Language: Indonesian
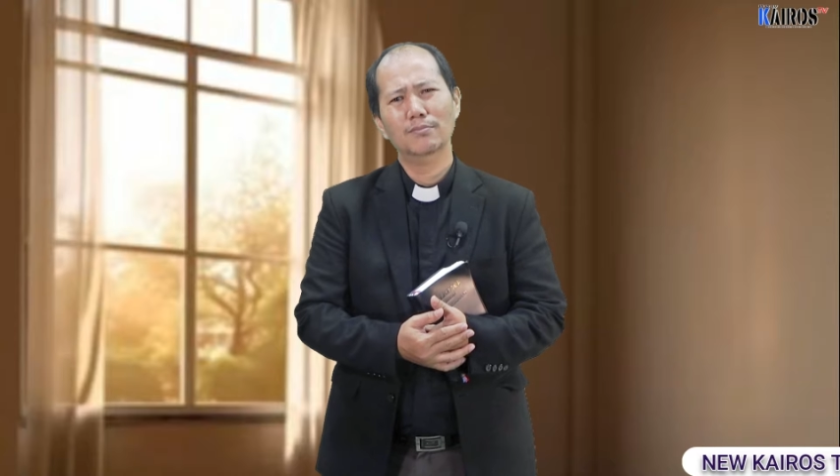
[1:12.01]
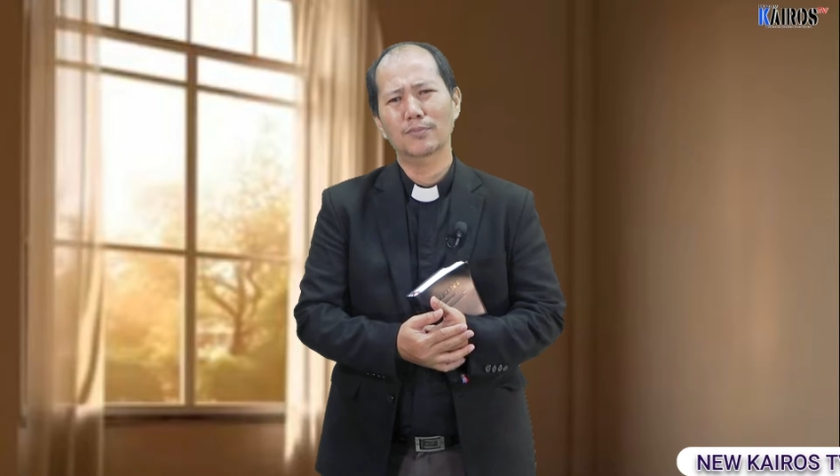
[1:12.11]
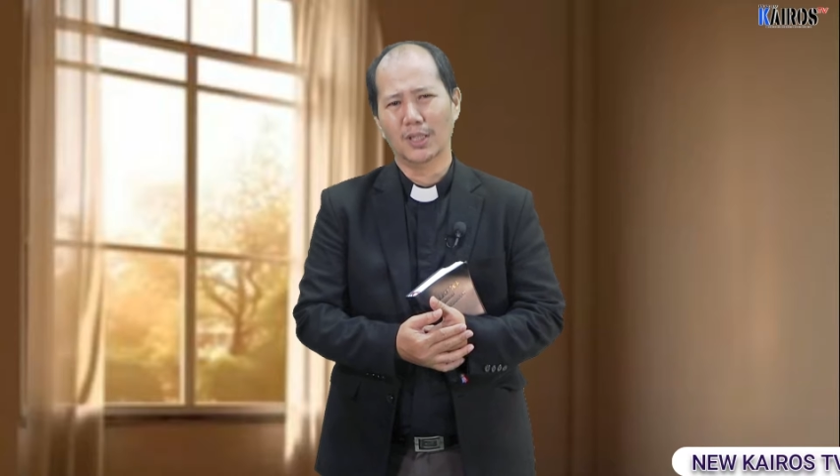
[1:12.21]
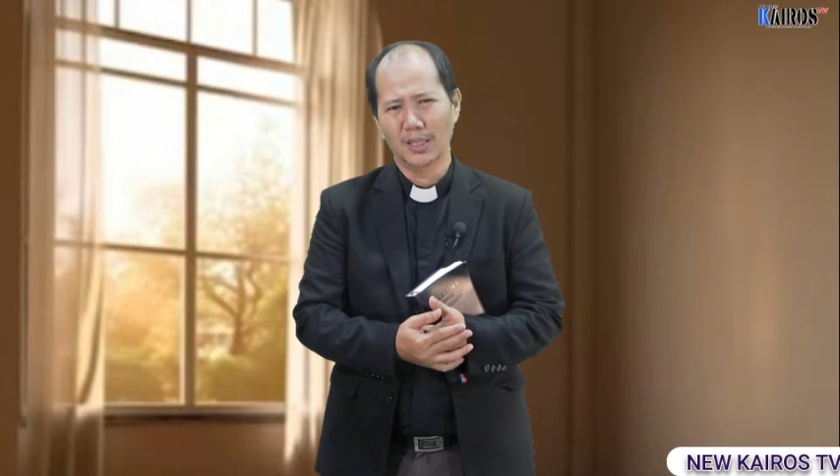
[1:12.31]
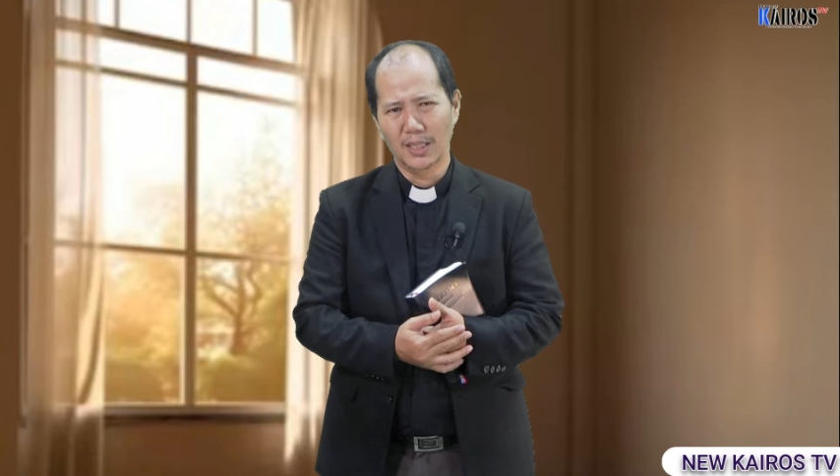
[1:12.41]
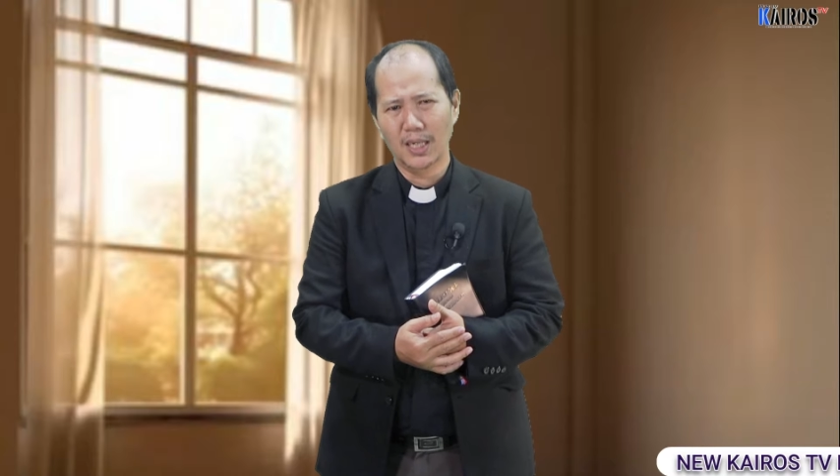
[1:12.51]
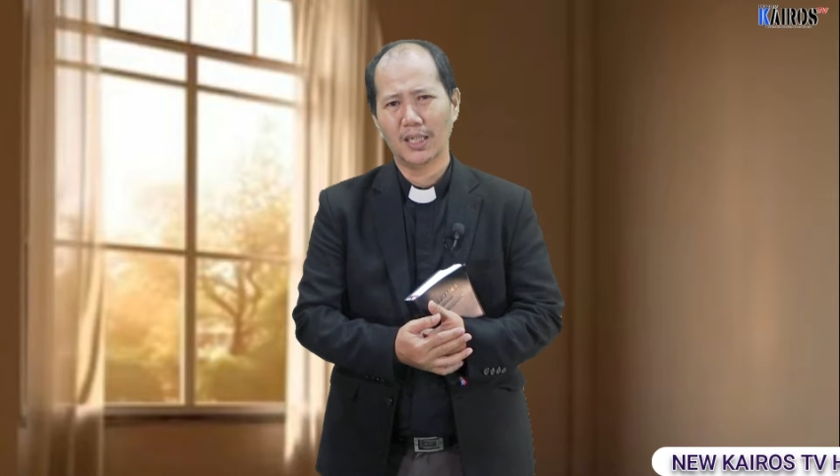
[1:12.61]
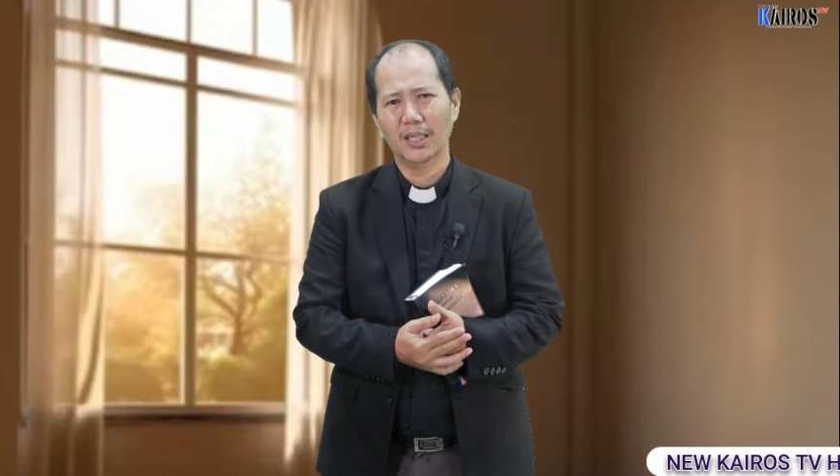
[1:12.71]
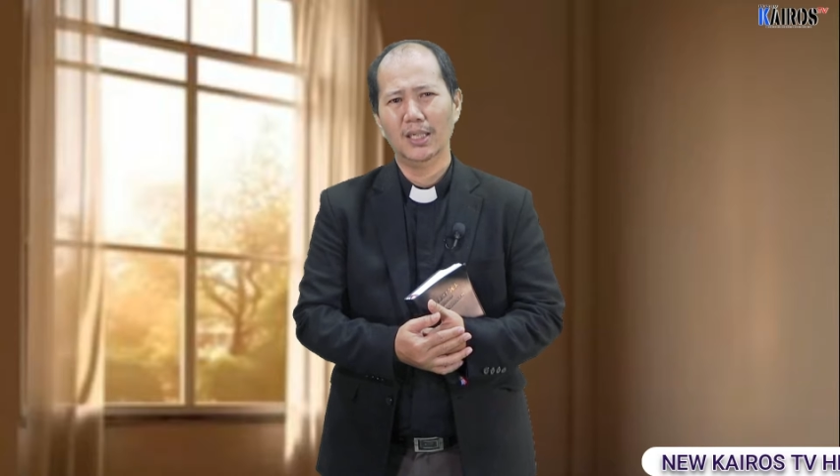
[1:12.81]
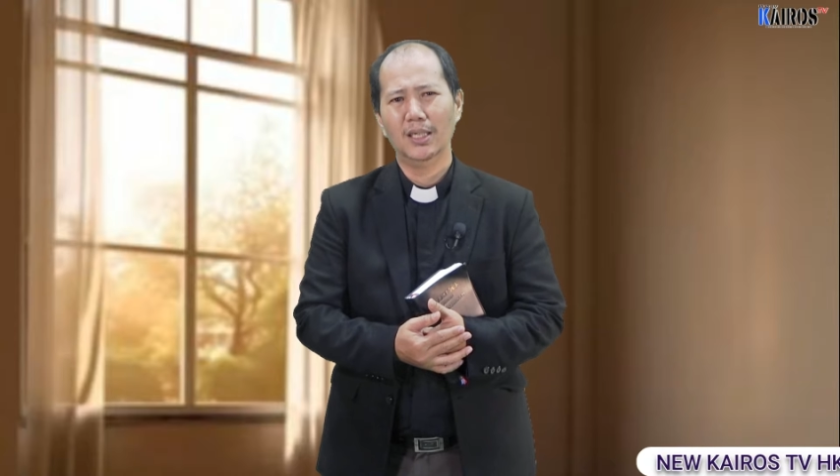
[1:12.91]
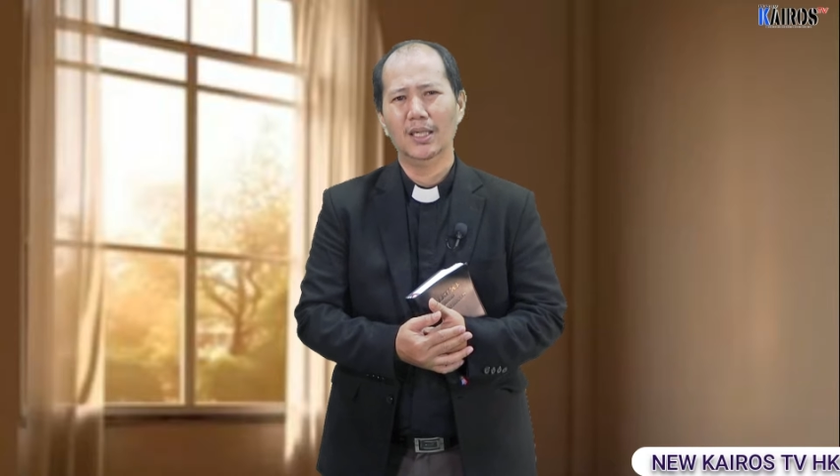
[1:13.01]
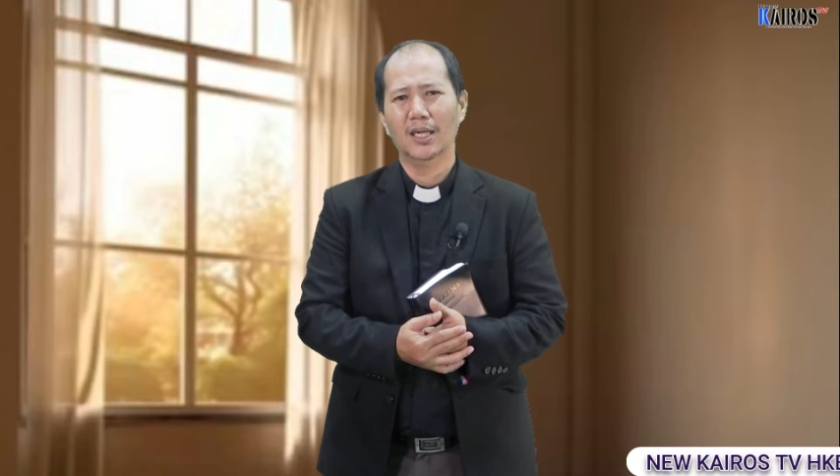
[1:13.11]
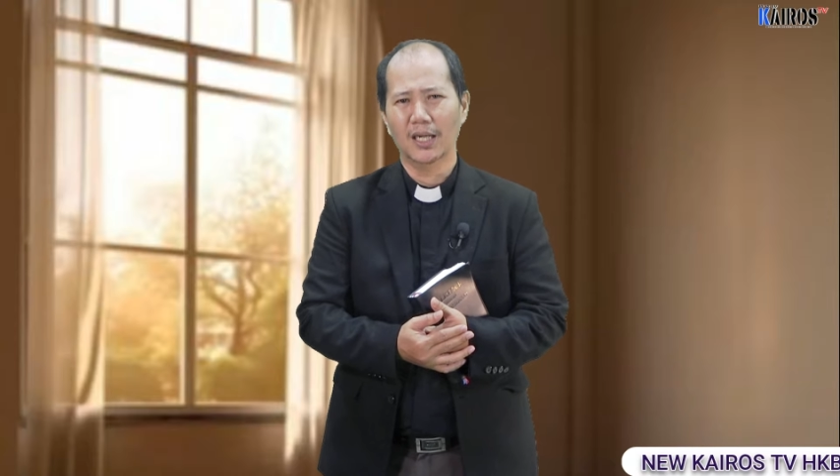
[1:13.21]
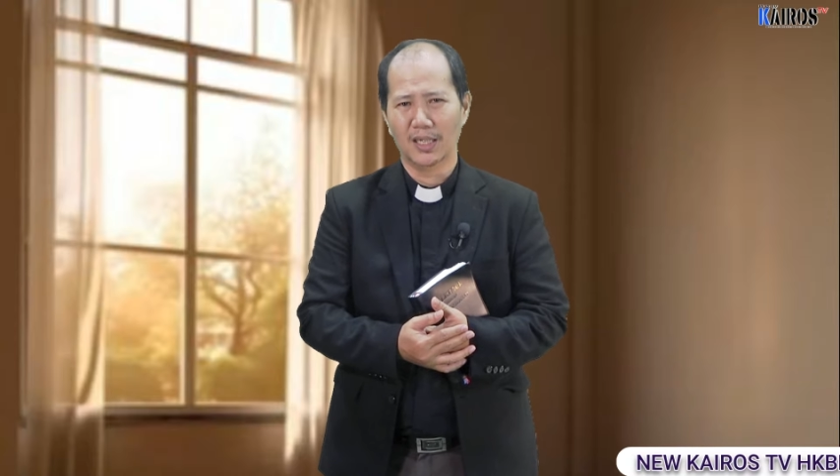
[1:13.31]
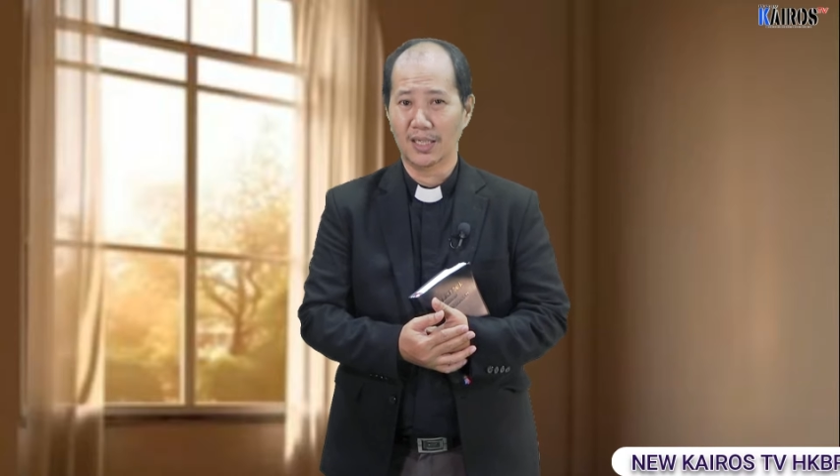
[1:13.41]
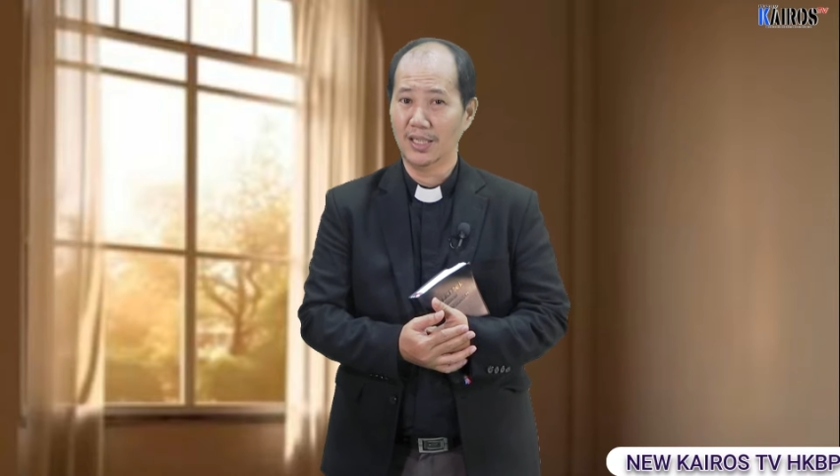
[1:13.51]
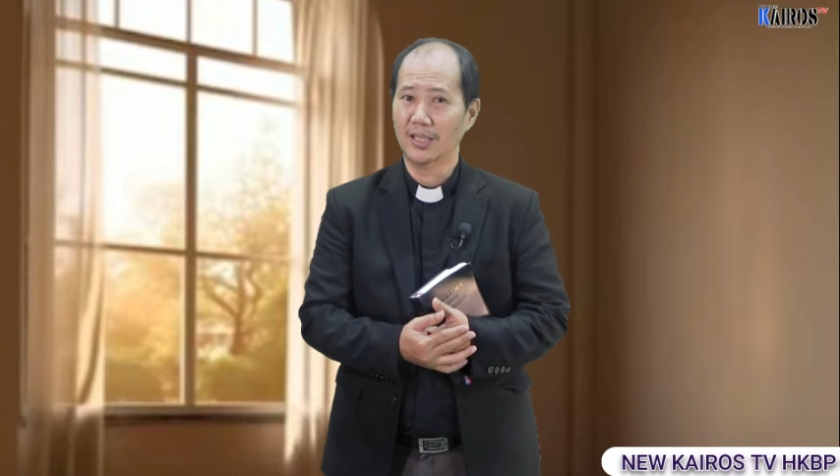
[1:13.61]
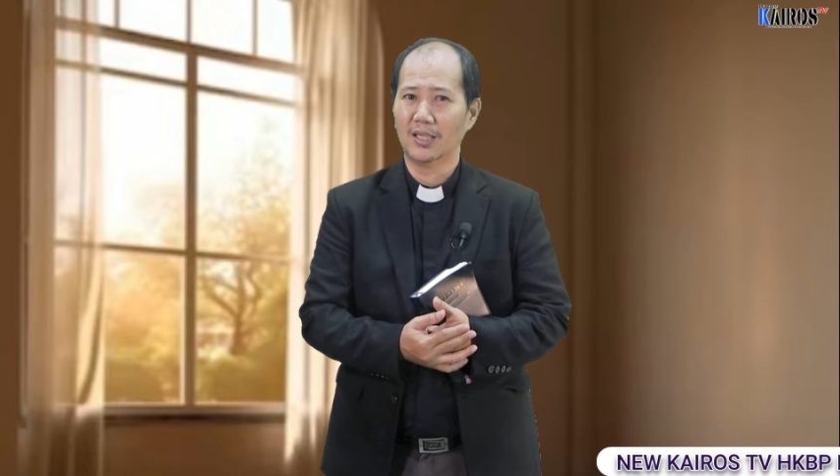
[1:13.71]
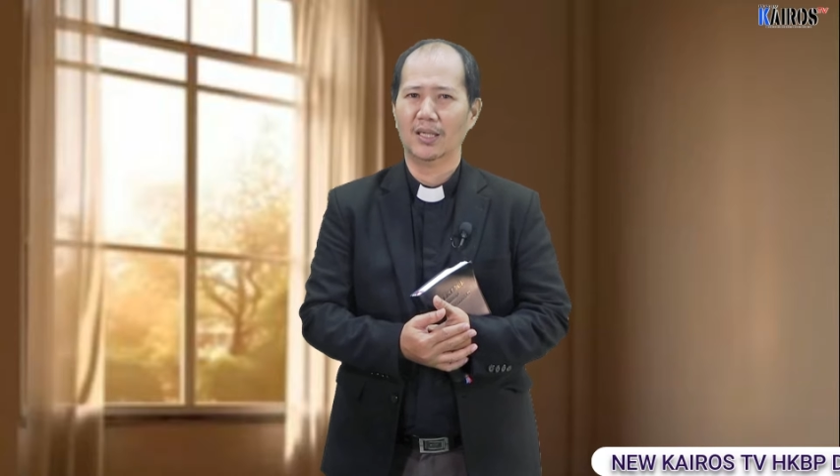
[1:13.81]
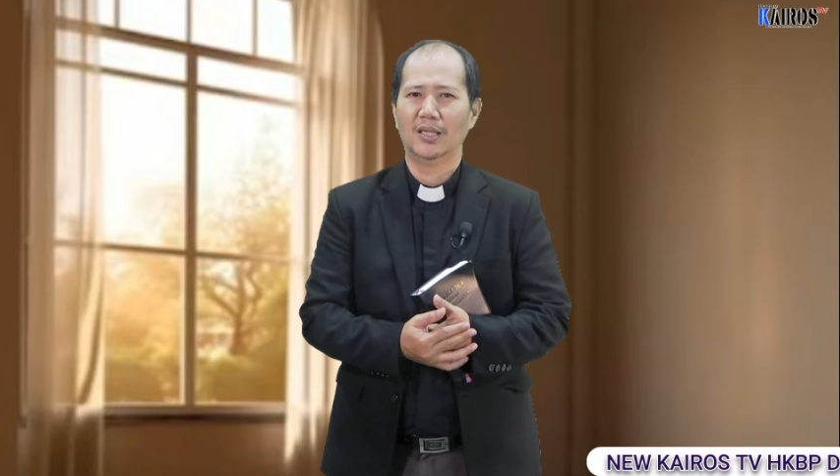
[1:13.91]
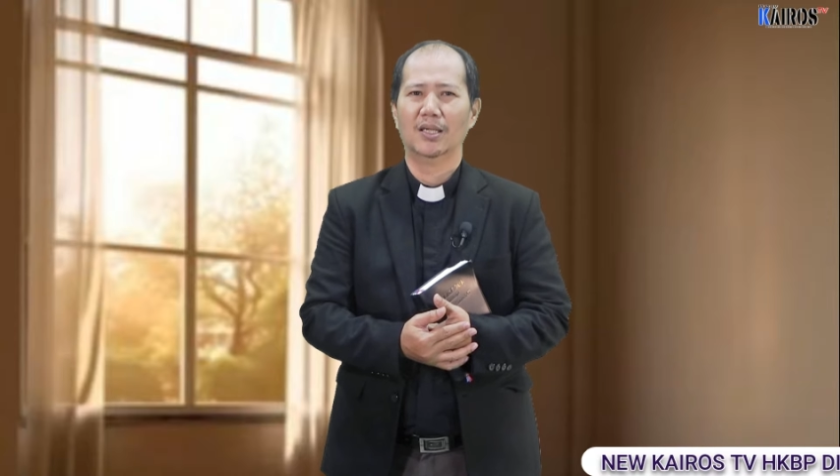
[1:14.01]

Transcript: menghendaki agar kita